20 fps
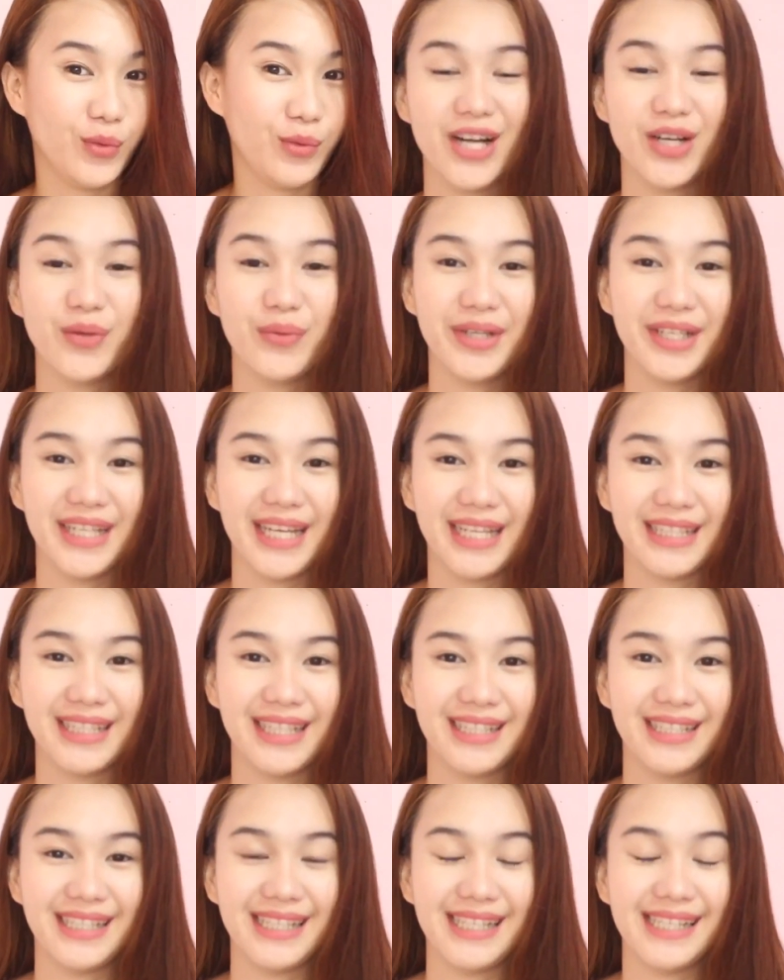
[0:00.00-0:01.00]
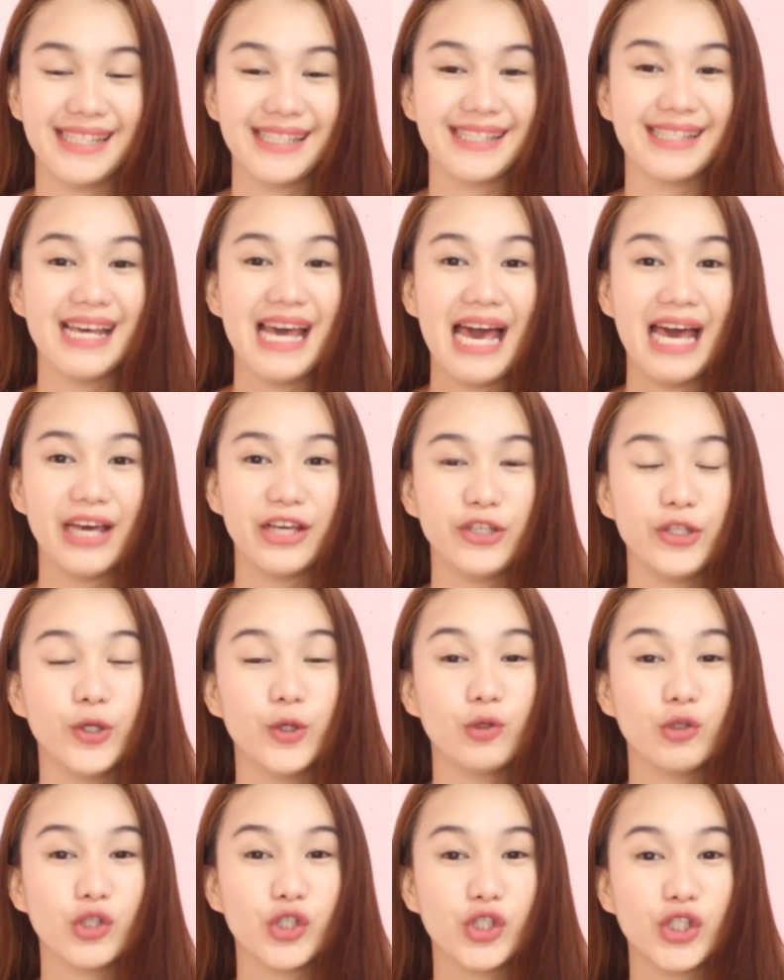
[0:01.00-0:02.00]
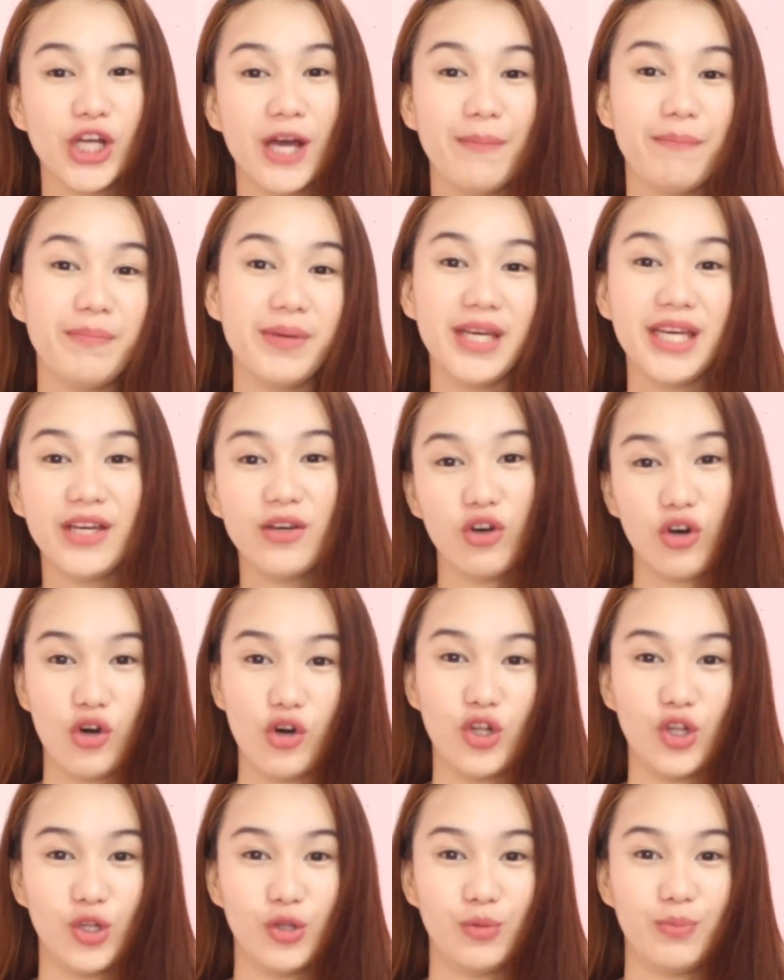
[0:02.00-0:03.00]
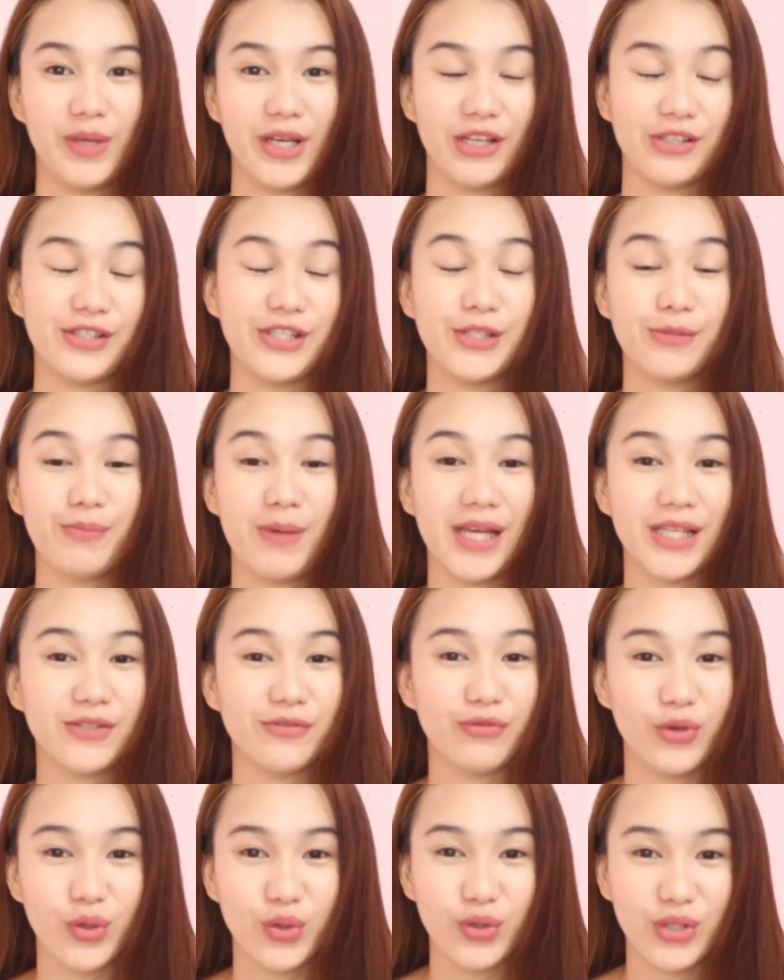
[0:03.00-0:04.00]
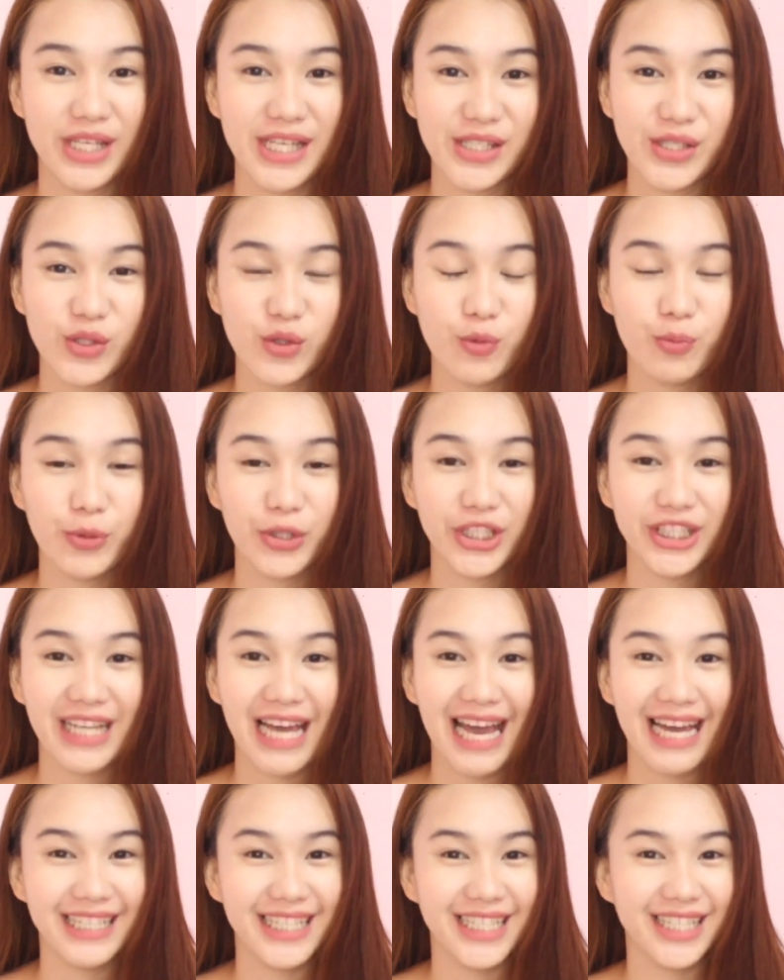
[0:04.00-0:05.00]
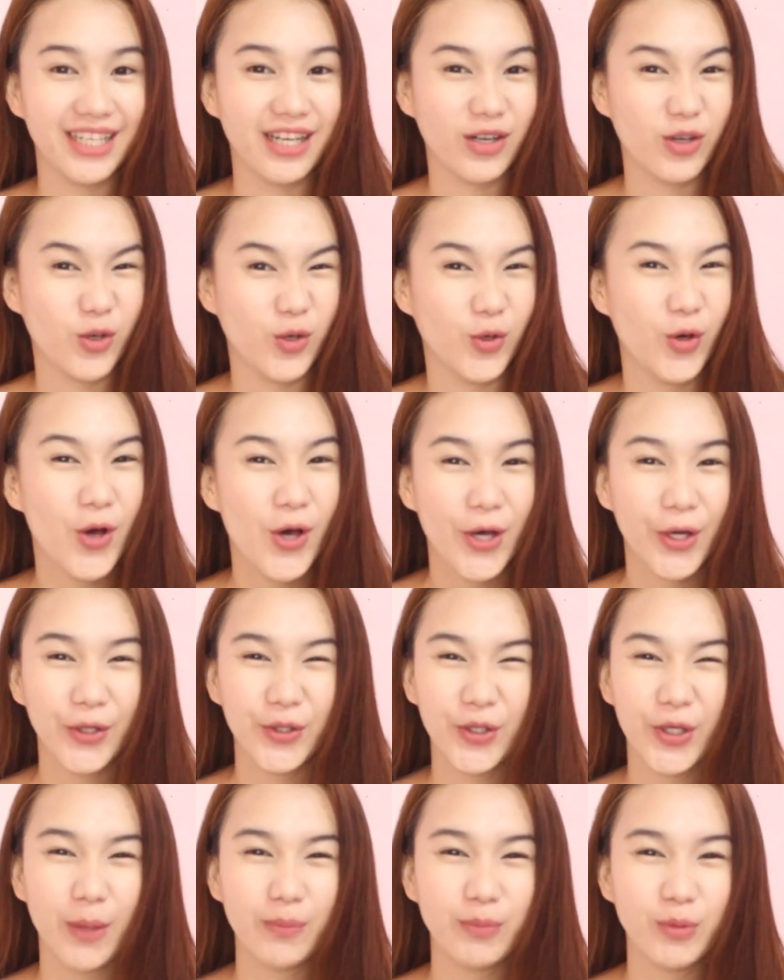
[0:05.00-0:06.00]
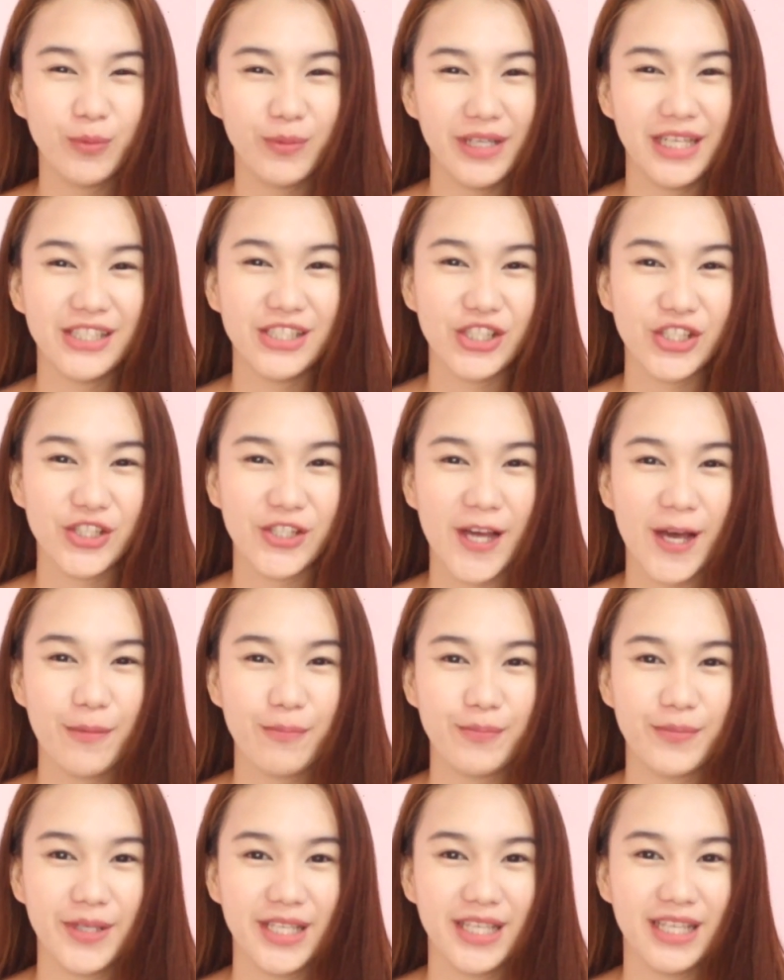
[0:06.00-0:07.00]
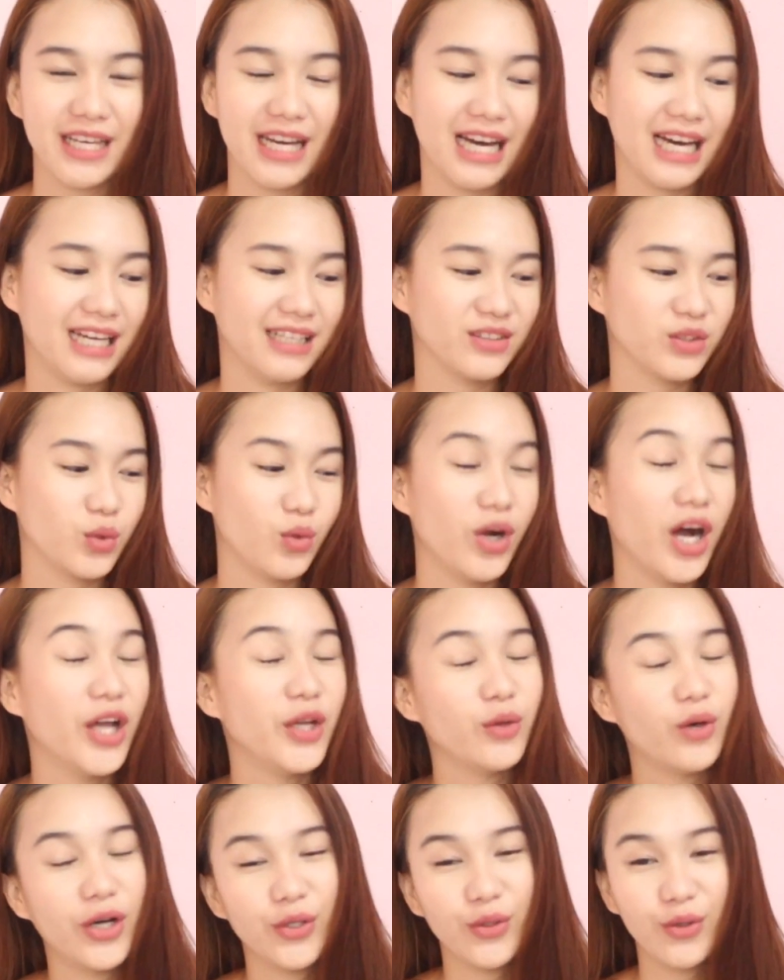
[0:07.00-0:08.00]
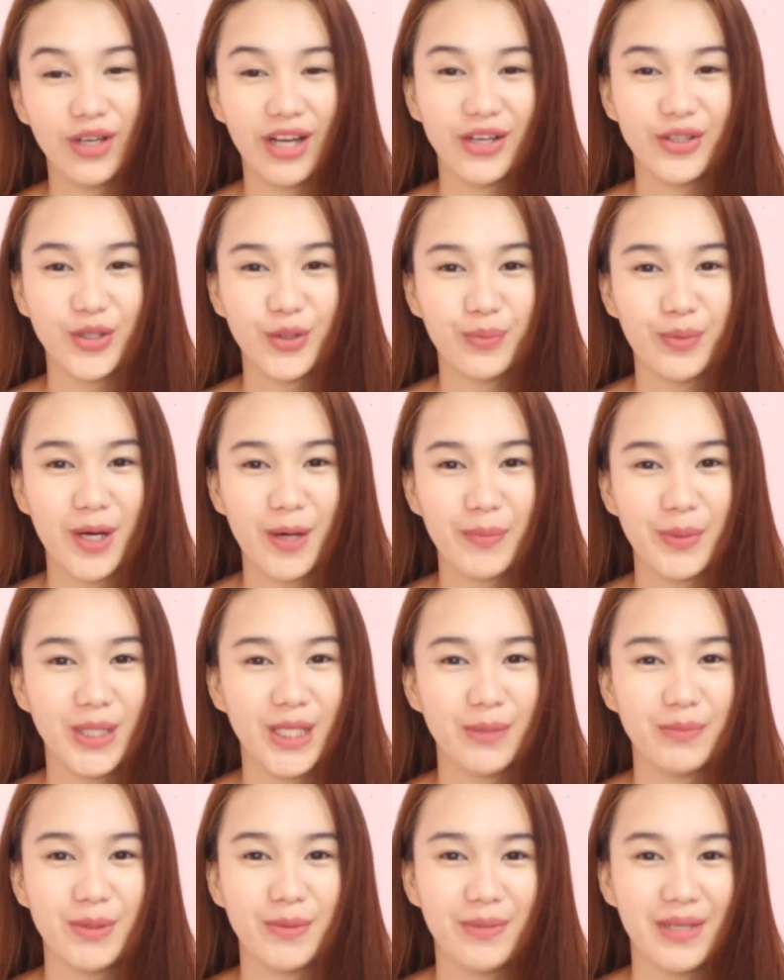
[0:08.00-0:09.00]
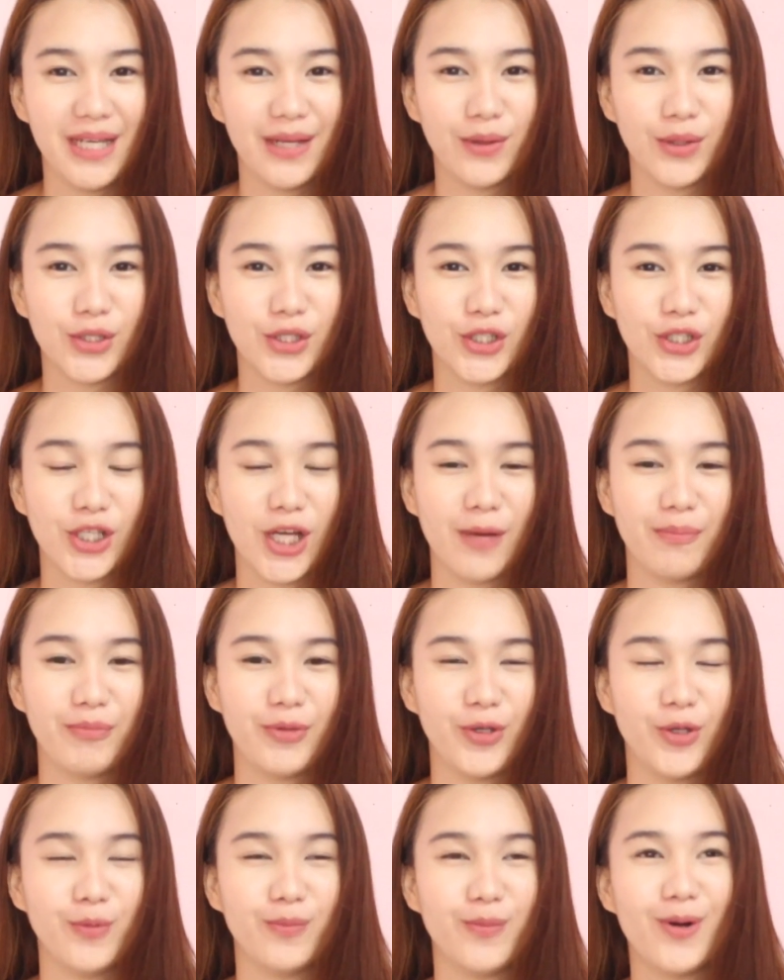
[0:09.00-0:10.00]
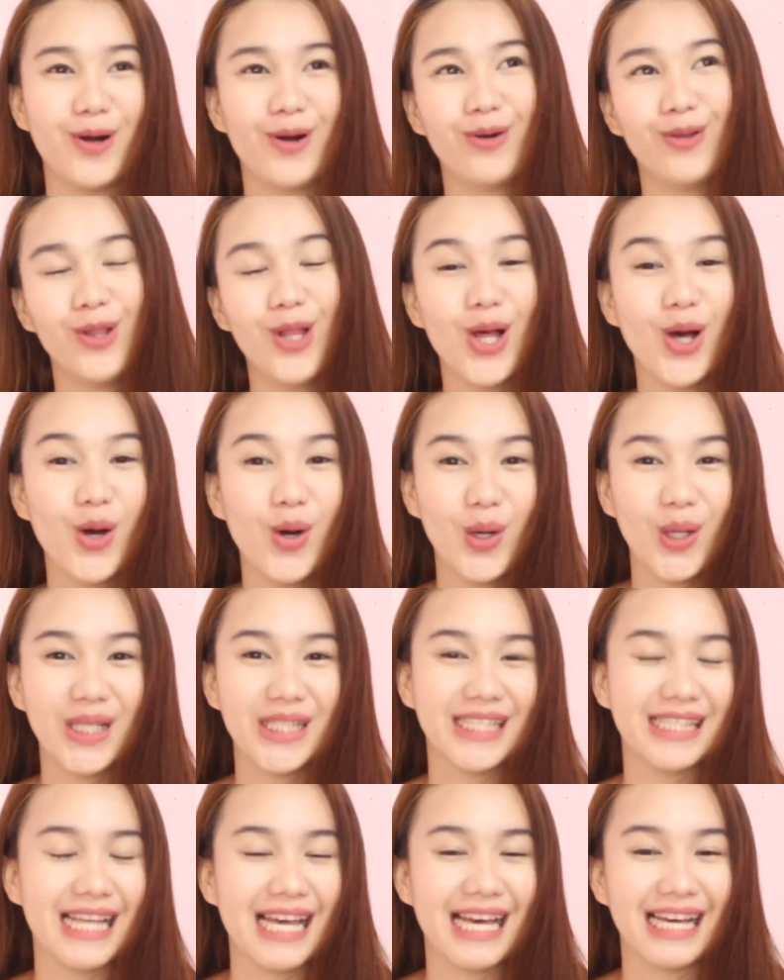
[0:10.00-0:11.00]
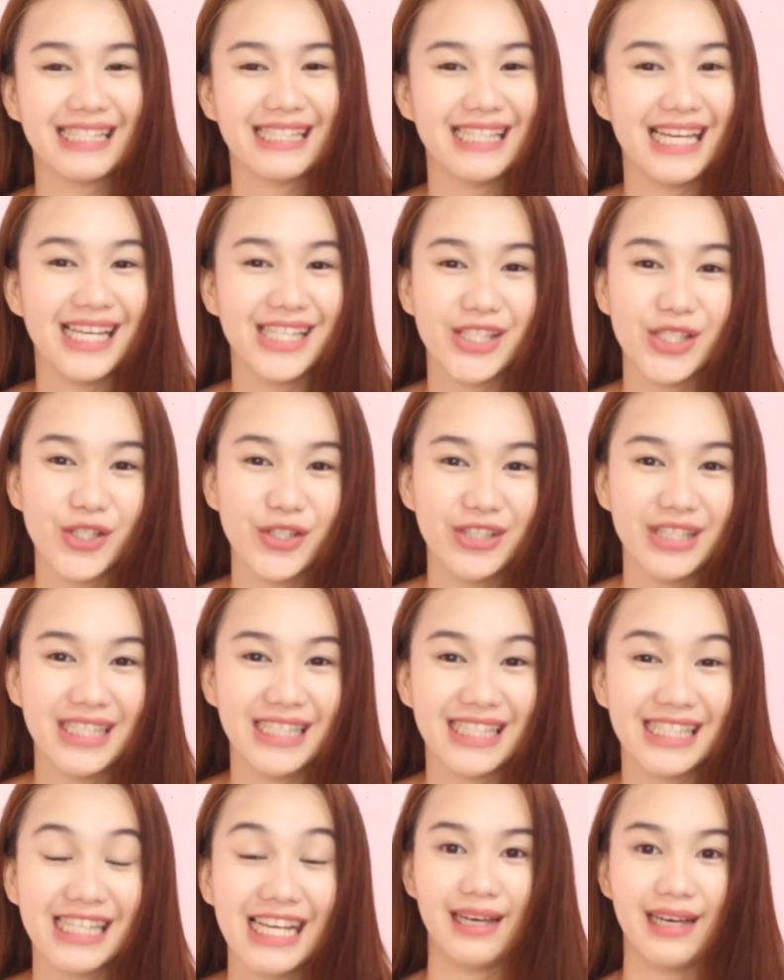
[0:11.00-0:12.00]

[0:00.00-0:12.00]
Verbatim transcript: Gagawin natin is yung Shopee haul because this past few days, super na-addict ako na bumili sa Shopee at kung ano-ano lang yung mga pinamimili ko sa Shopee, yung mga clothes, accessories.